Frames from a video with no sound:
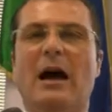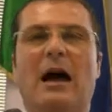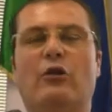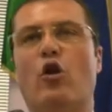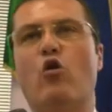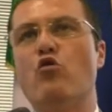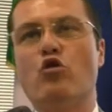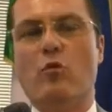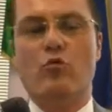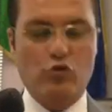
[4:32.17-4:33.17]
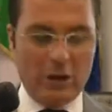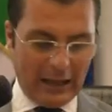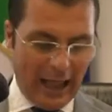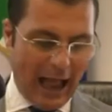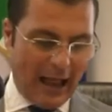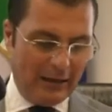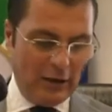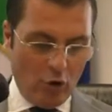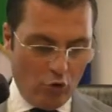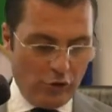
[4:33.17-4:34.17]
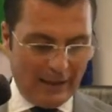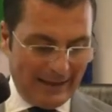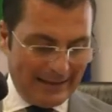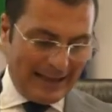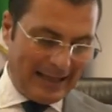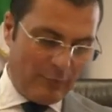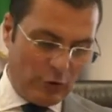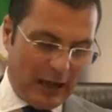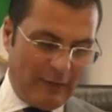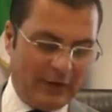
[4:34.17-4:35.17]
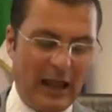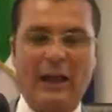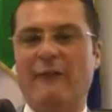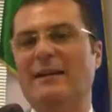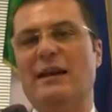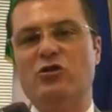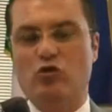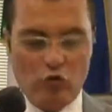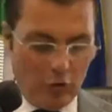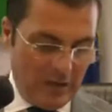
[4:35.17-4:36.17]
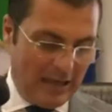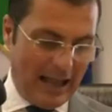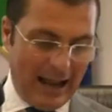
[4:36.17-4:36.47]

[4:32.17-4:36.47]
Allora, un comune che ha una densità demografica che va dai 5.000